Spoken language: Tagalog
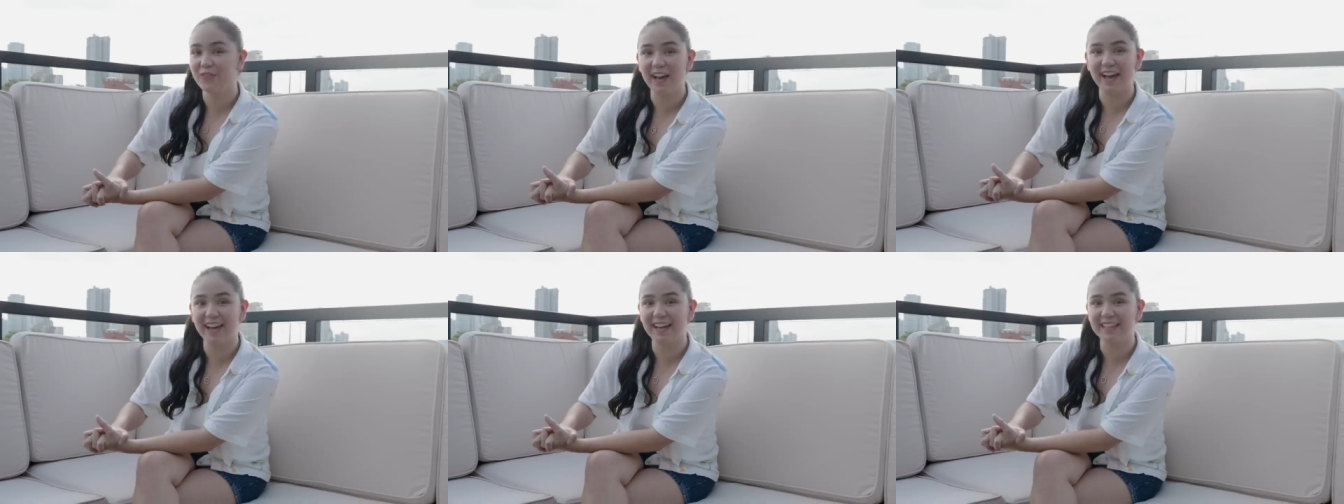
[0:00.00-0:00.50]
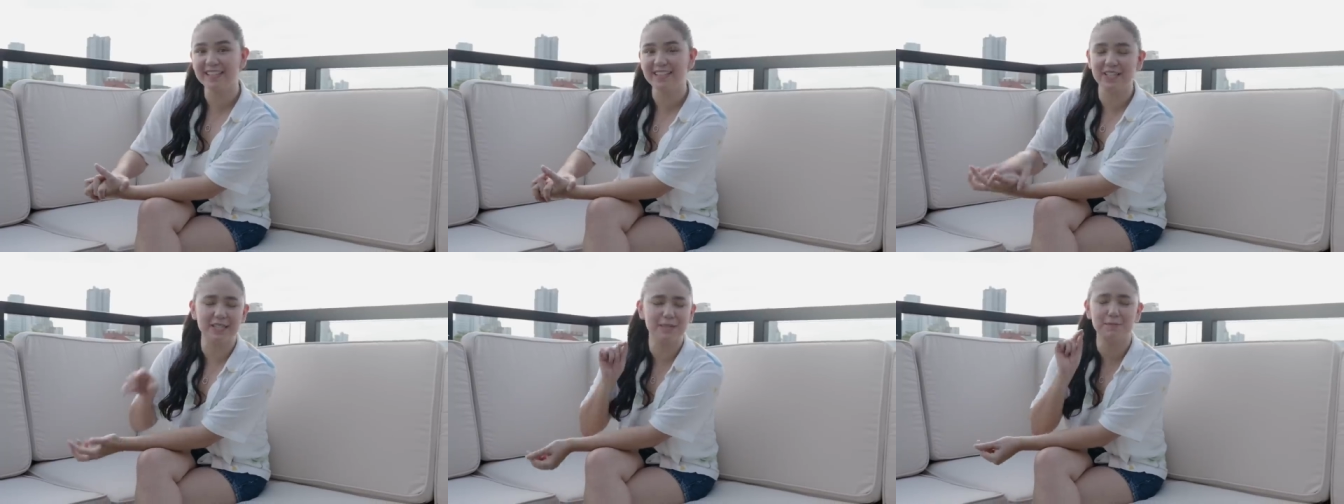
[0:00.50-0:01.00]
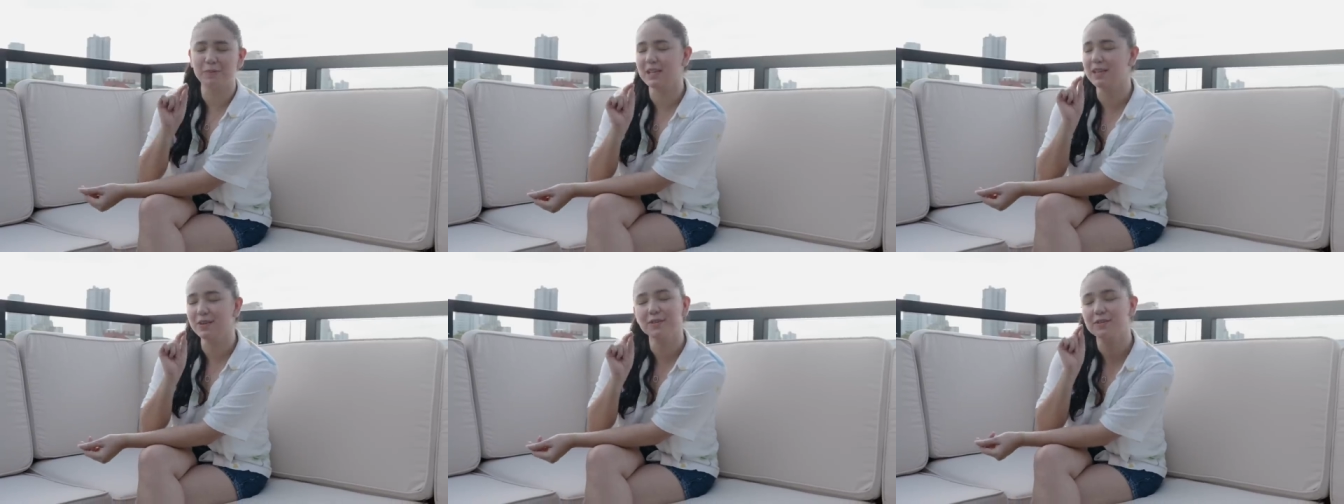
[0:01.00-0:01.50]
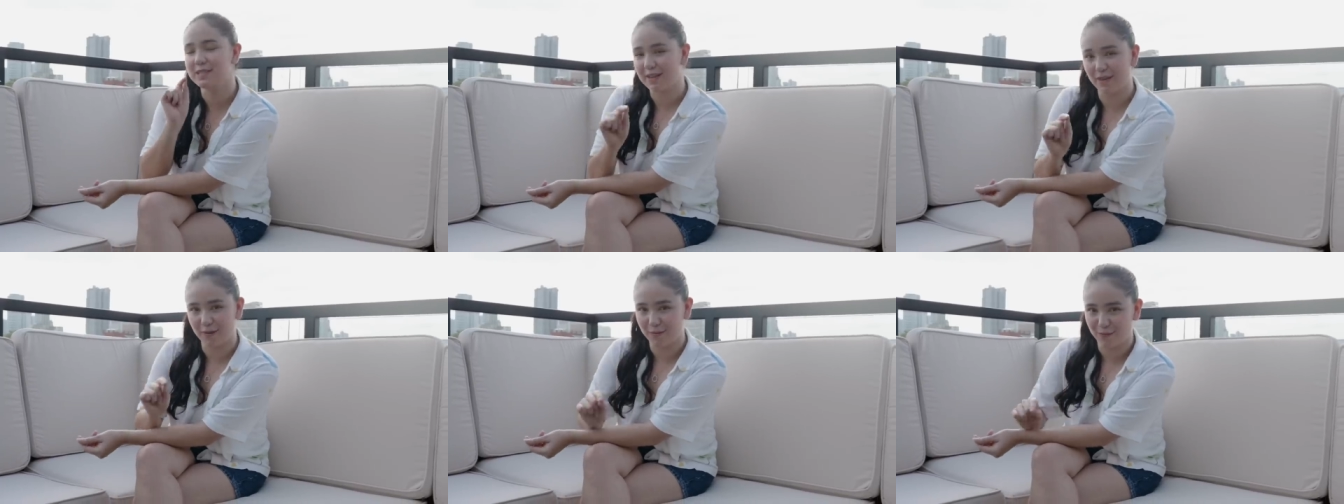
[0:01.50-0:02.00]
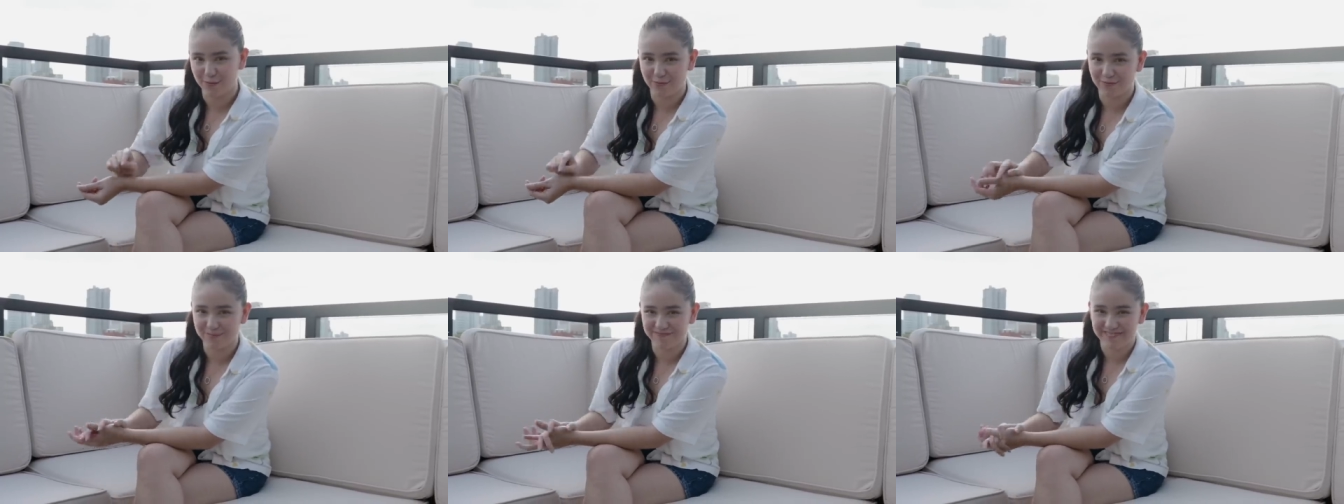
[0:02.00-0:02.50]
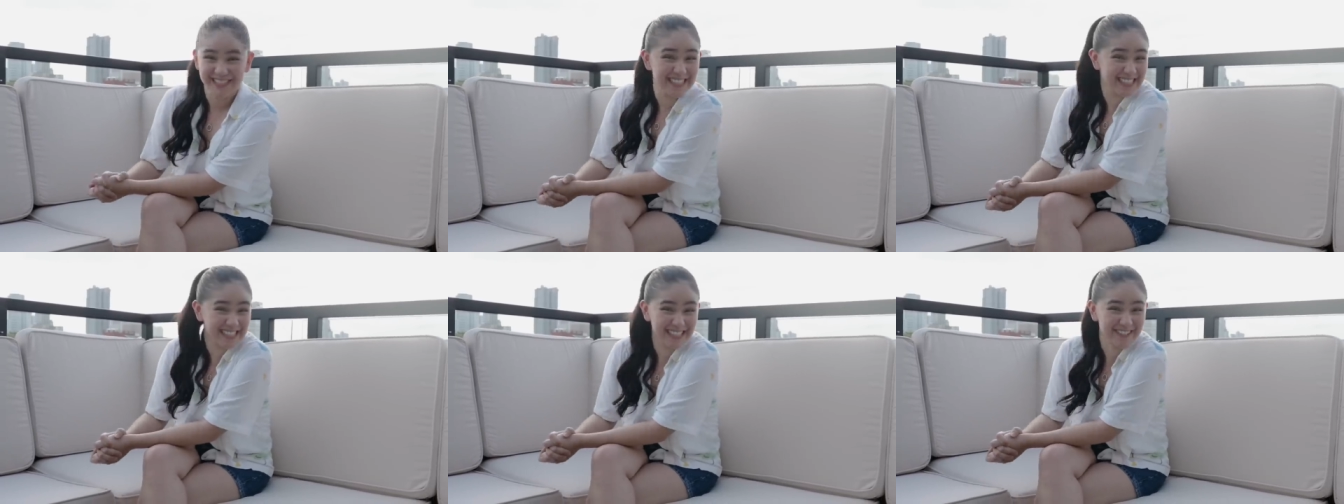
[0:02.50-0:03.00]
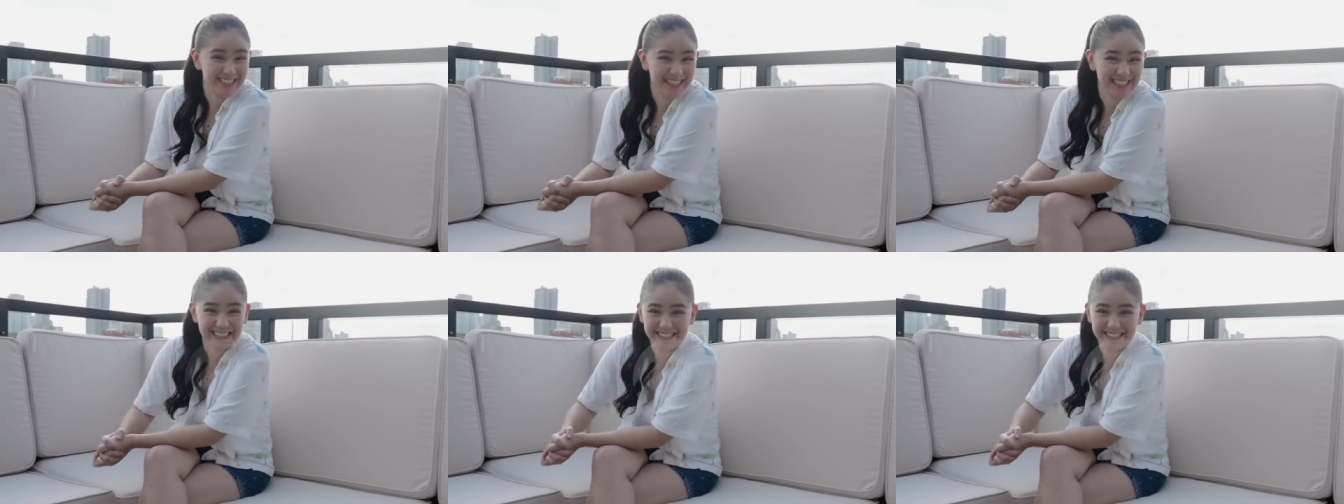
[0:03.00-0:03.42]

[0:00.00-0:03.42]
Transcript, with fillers: guys. Just be yourself. Sincerely,